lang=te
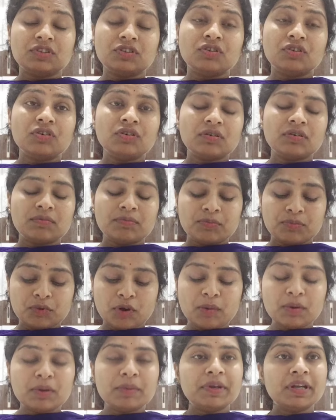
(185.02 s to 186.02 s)
యూనో
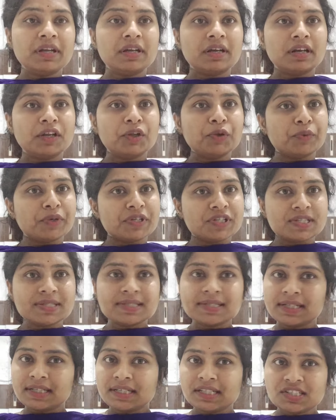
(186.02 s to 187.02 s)
ప్రాబ్లం ఏంటంటే
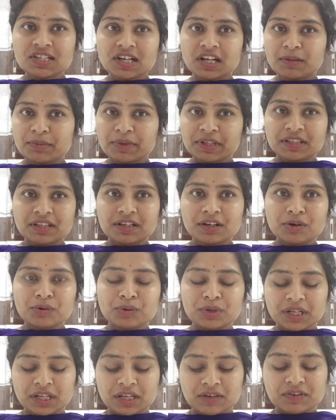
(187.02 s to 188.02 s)
క్వశ్చన్స్ అన్నీ చాలా పెద్దగా
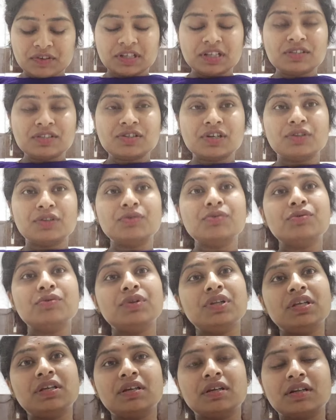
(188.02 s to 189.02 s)
ఉన్నాయి అవన్నీ
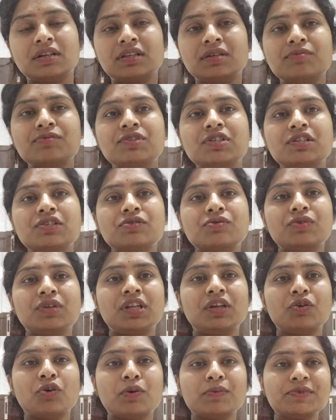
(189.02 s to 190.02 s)
చదువుకుని అర్థం
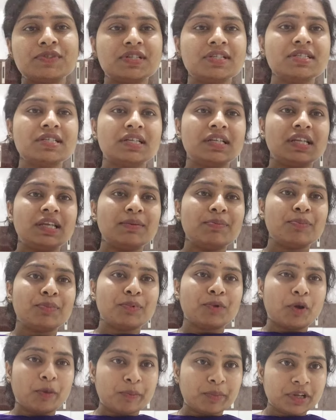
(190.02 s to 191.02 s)
చేసుకుని ఆప్షన్స్ అన్నీ
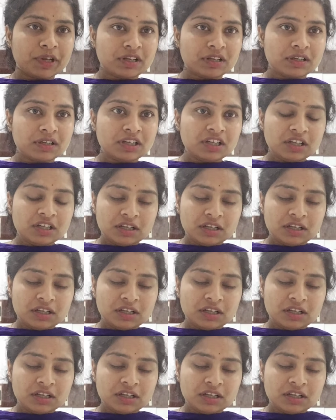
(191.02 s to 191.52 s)
ప్రాపర్గా